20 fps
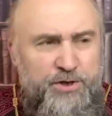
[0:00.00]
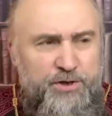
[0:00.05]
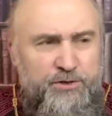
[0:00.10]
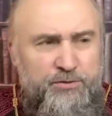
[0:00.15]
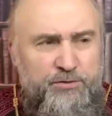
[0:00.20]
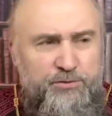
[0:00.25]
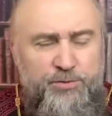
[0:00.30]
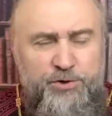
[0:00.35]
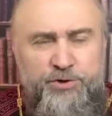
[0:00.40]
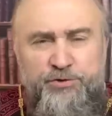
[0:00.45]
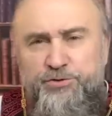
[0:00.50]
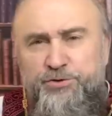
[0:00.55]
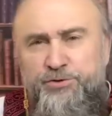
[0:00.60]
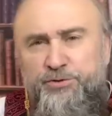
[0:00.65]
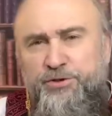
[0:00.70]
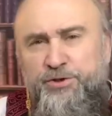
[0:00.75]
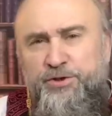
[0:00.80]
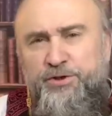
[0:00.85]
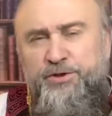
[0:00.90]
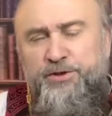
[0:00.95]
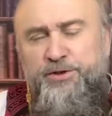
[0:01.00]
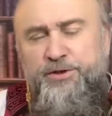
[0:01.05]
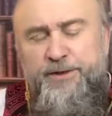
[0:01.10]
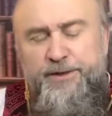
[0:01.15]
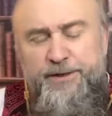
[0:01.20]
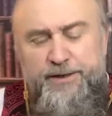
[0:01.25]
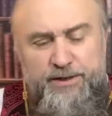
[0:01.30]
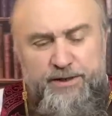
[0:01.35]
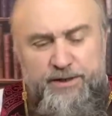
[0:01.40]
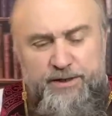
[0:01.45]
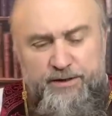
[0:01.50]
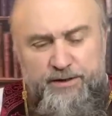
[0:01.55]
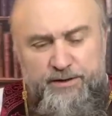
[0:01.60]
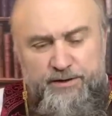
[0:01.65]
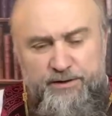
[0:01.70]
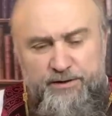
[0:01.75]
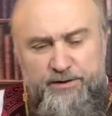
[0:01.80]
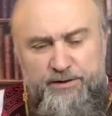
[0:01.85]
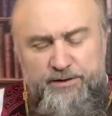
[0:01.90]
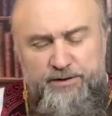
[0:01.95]
ну, бывшую, да,
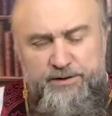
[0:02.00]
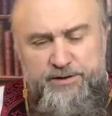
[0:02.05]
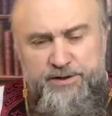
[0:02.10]
а,